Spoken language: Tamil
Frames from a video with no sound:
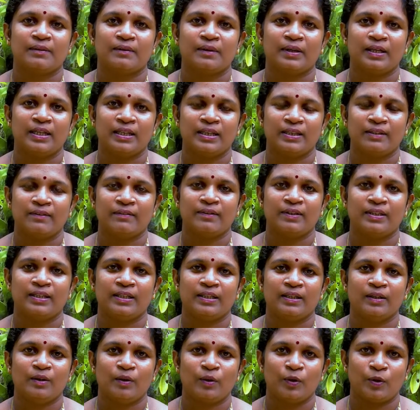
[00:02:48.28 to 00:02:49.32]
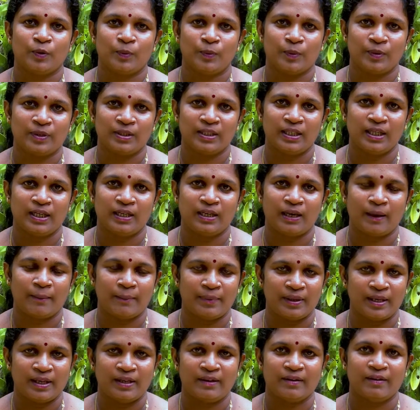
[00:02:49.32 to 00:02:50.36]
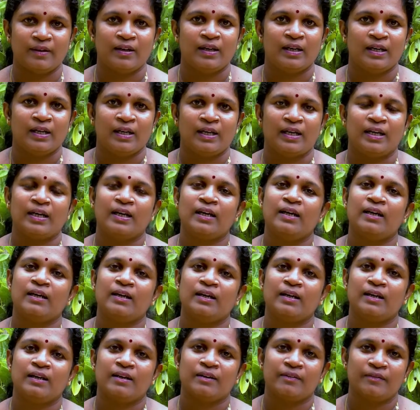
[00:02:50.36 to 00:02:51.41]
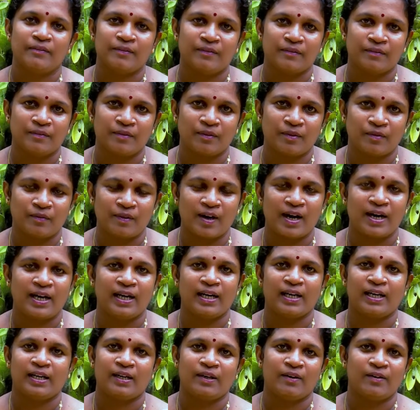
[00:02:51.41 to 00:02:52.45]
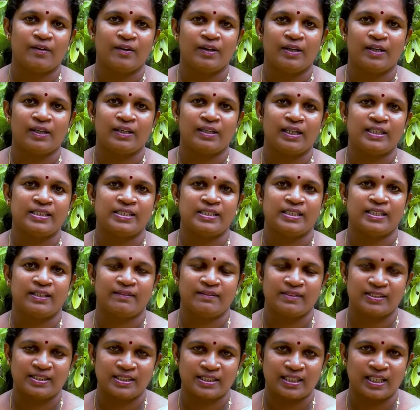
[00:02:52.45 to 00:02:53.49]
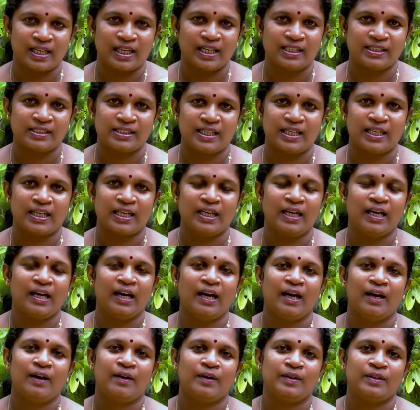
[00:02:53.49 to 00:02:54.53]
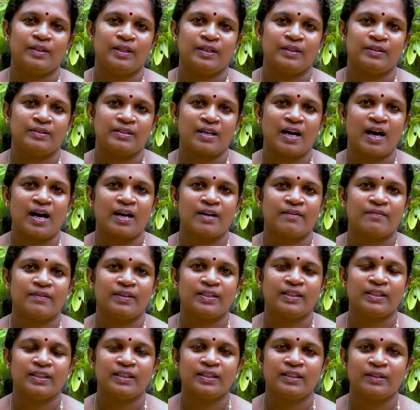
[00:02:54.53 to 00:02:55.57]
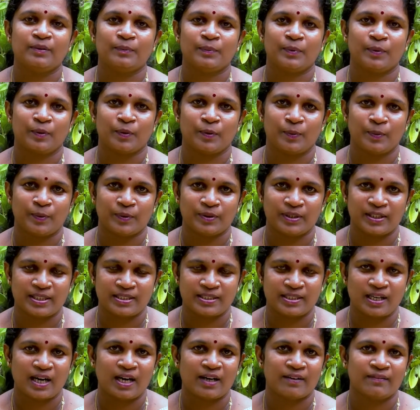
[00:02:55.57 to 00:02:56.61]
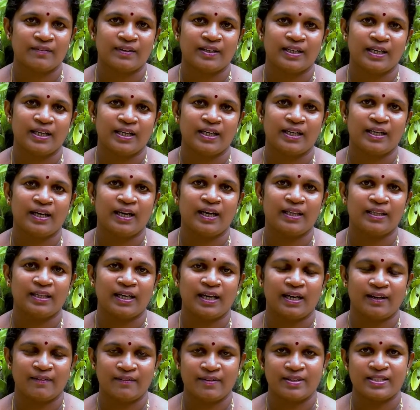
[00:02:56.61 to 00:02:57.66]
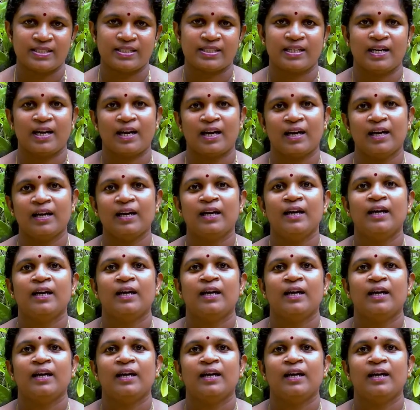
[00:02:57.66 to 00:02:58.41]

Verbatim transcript: எடுத்து விட்டு ஒரு போத்தல் அப்படியே நீங்கள் ஒரு வானொலியிலையோ தாச்சியில் வச்சு காய்ச்சிக்கல அந்த சாறு வந்து இப்போ ஒரு போத்தல் சாறு விட்டிங்கன்னா அது அரைவாசியாக